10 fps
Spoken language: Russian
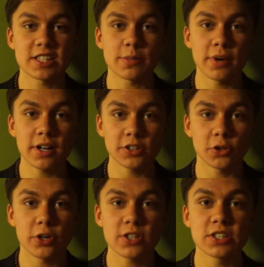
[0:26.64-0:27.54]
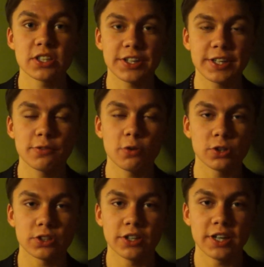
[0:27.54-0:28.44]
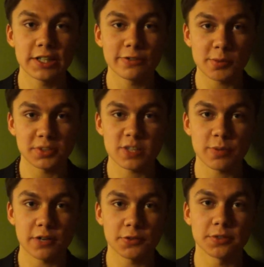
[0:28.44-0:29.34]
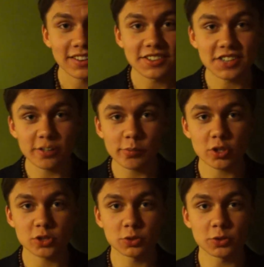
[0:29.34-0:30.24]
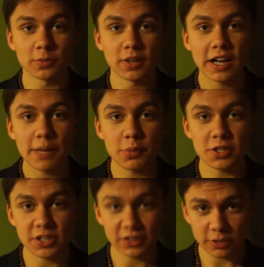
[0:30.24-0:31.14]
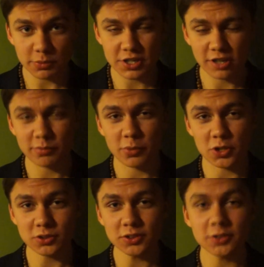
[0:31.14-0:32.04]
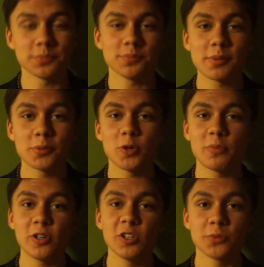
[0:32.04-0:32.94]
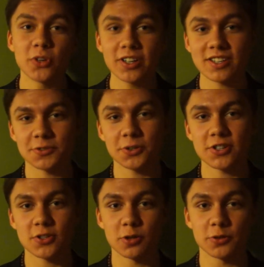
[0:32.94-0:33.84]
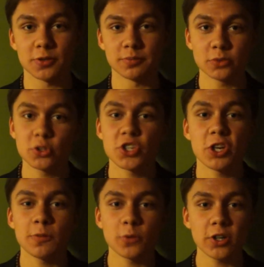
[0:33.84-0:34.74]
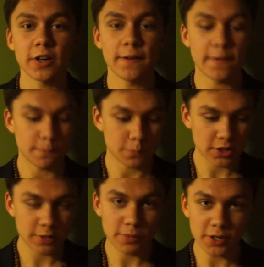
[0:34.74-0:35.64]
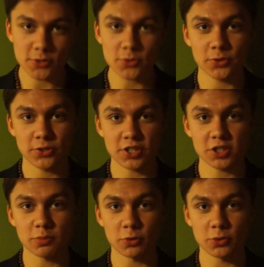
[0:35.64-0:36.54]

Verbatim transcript: Кострома находится на реке Волги. Это вам для справки. Сели в маршрутку. А перед тем, как мы сели в маршрутку, мы купили немного разной газировки. Ну, то есть я немного, а мне, Максу и Саше